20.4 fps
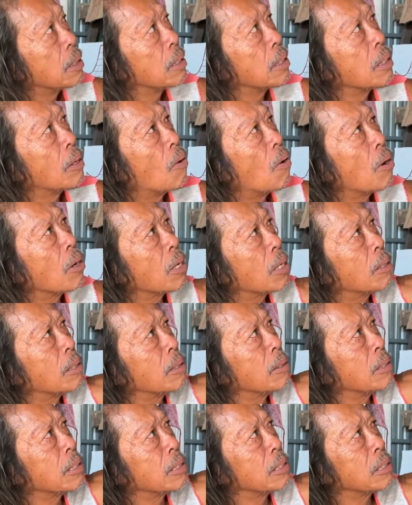con cái
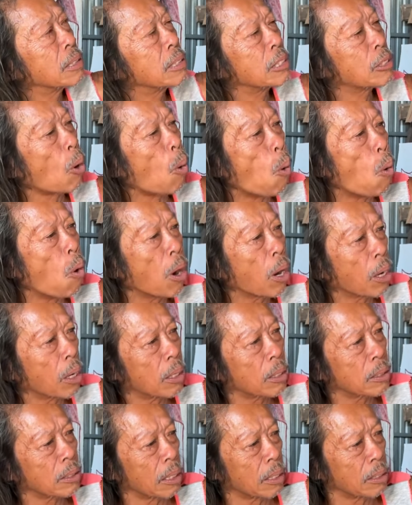cái chuông
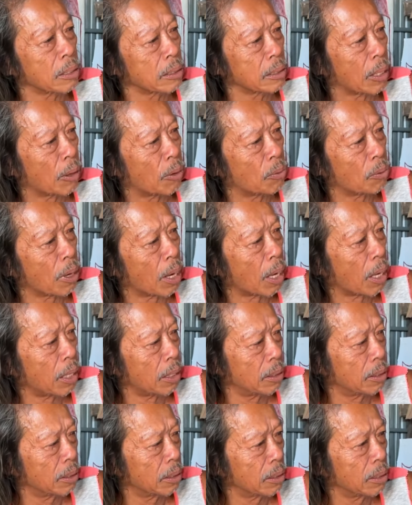rồi nhậu đã
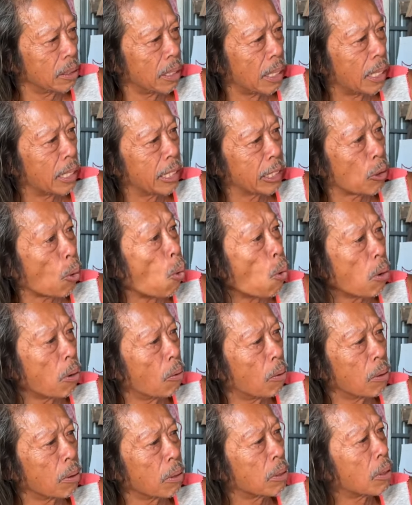rồi nó lấy cái chuông
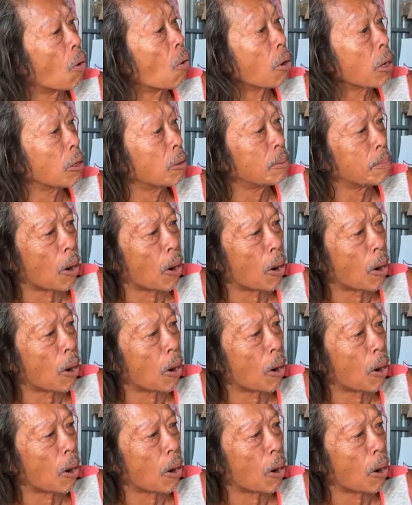còn cái có